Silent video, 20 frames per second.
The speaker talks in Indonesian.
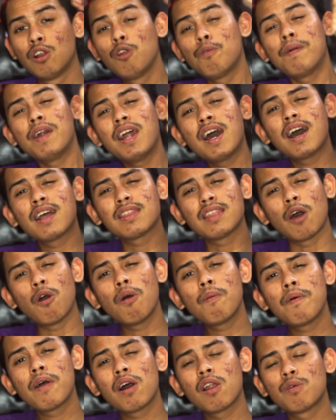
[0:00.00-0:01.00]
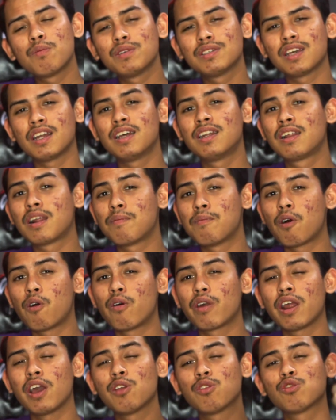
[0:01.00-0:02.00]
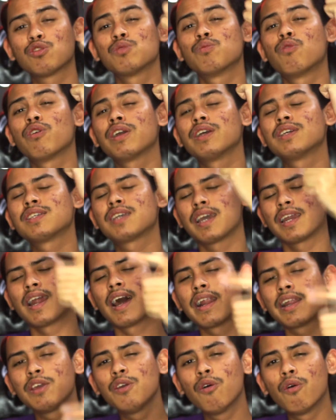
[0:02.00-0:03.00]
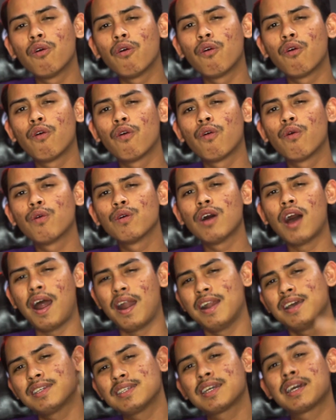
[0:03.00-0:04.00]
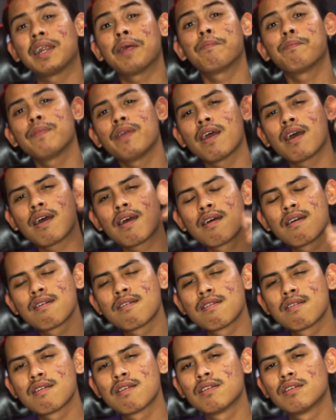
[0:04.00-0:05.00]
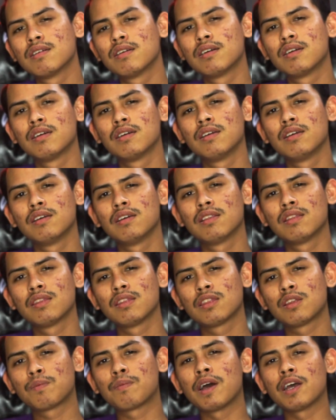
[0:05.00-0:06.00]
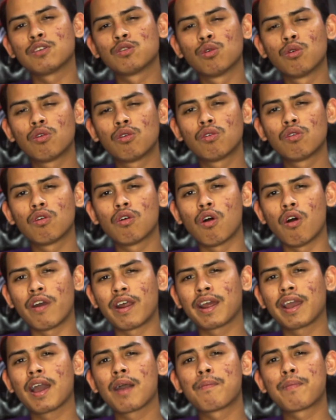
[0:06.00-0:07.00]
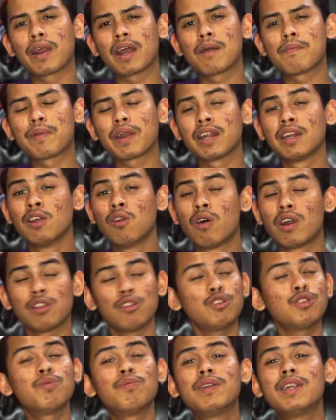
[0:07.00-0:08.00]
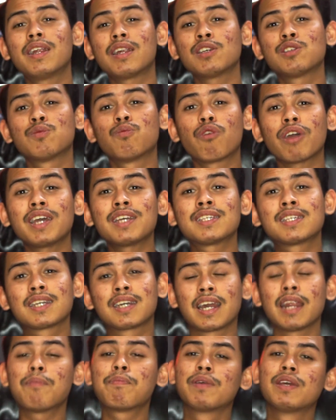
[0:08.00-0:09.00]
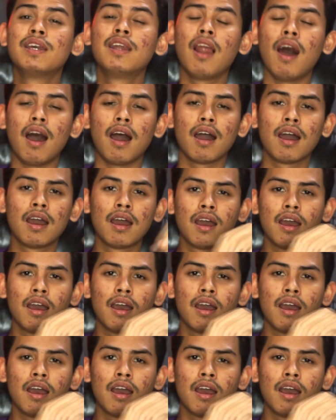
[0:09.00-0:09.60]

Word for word: Lu pada nggak tahu apa kalau misalnya drama Korea itu semuanya skenario, ada skripnya. Termasuk orang yang ngeprank-ngeprank di luar itu sebenarnya semuanya skrip gila.